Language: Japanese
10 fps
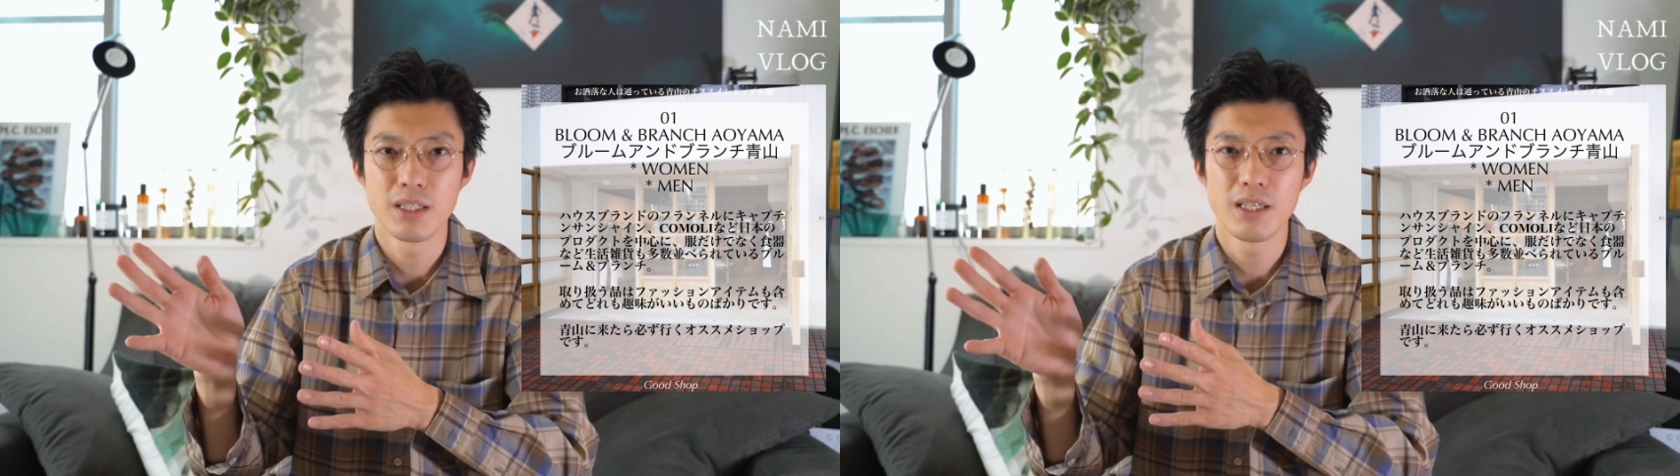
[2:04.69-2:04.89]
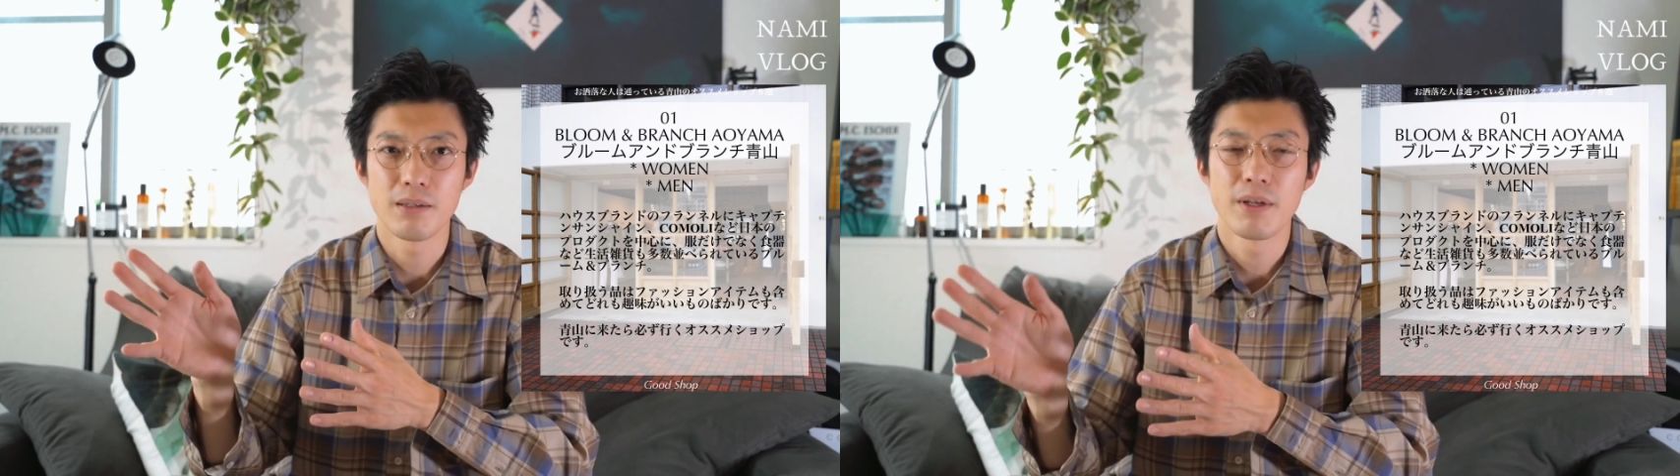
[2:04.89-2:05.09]

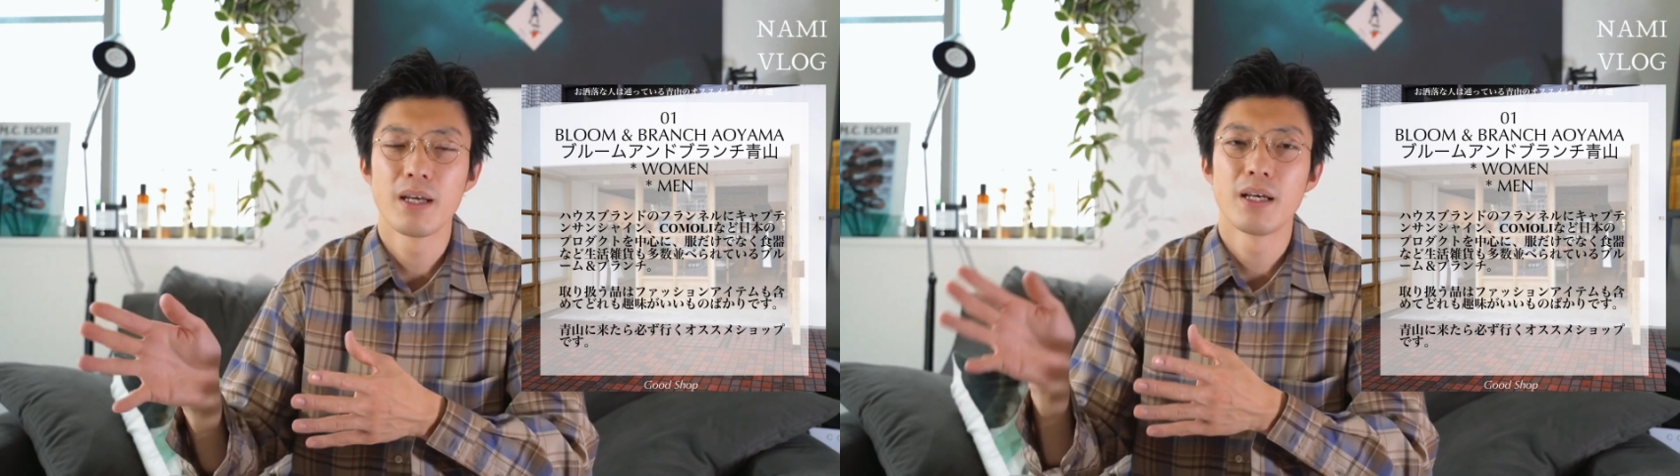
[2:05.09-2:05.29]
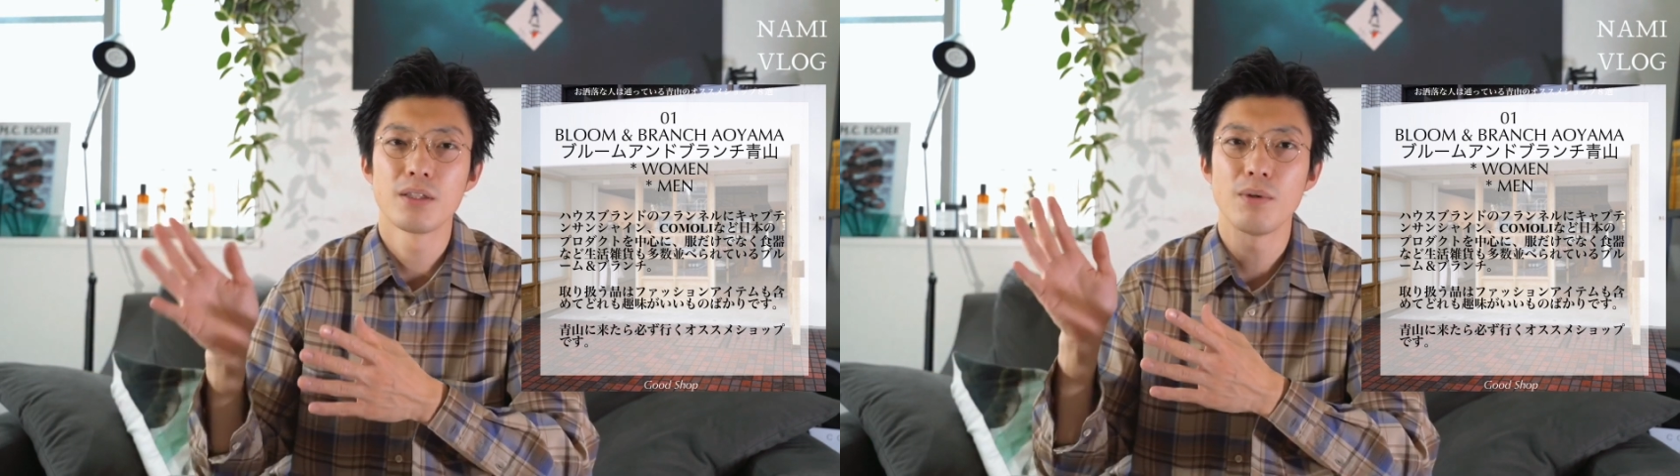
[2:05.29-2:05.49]
に、
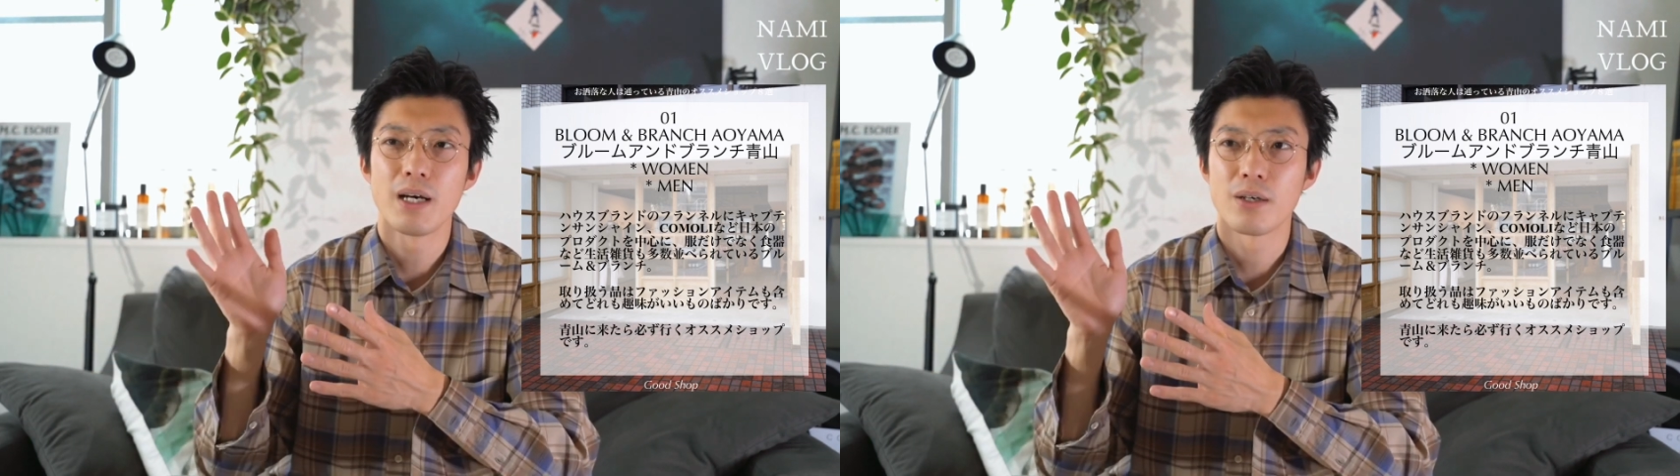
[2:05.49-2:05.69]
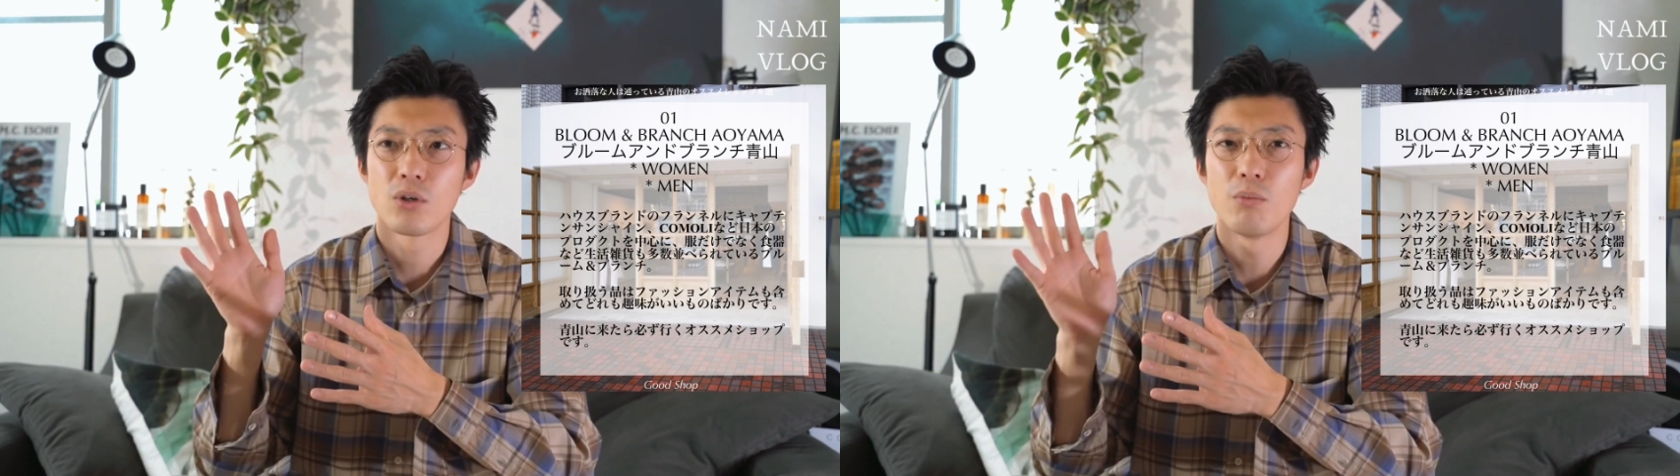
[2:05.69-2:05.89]
あと
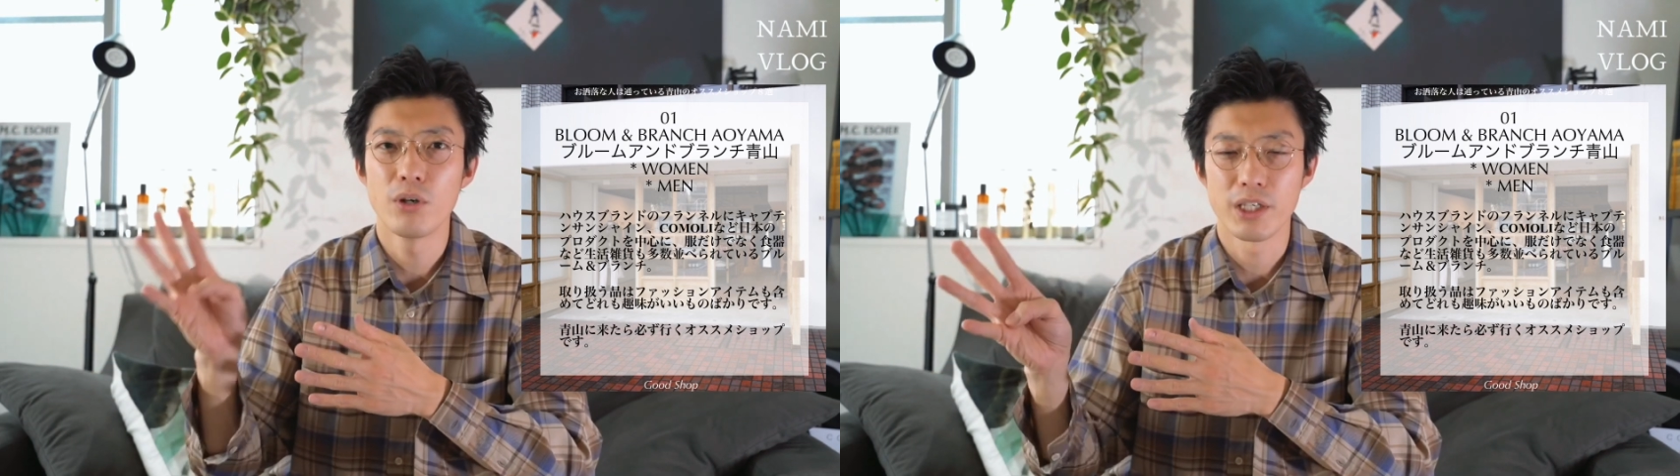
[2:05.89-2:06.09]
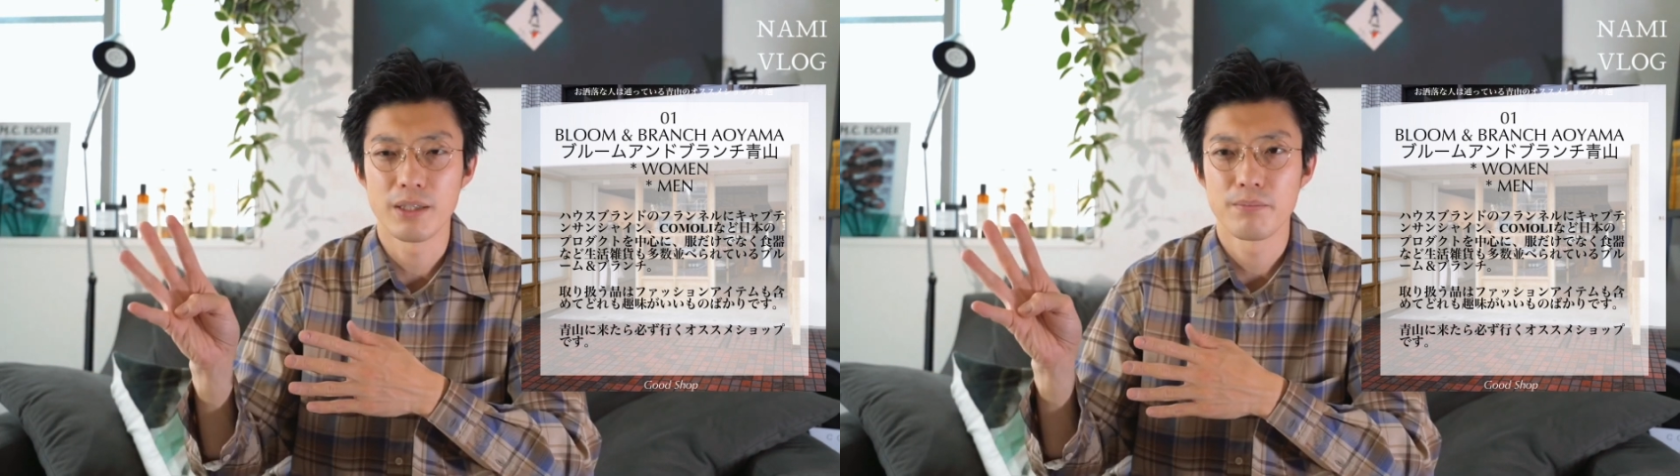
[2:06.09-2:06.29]
は
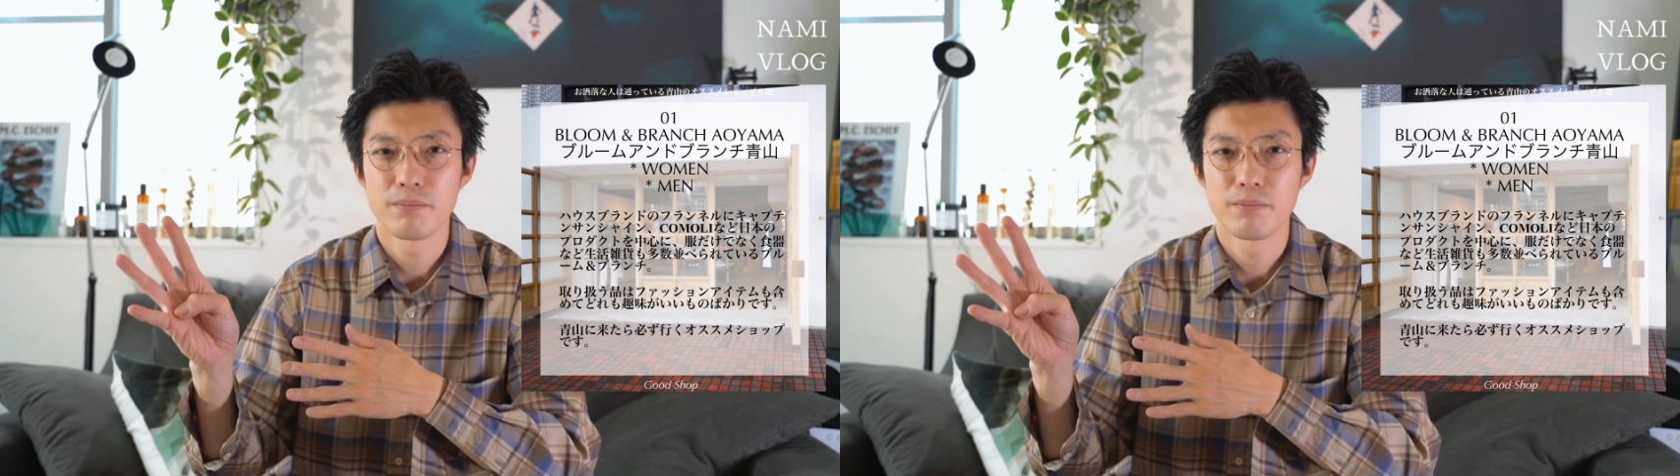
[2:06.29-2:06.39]
コモリ、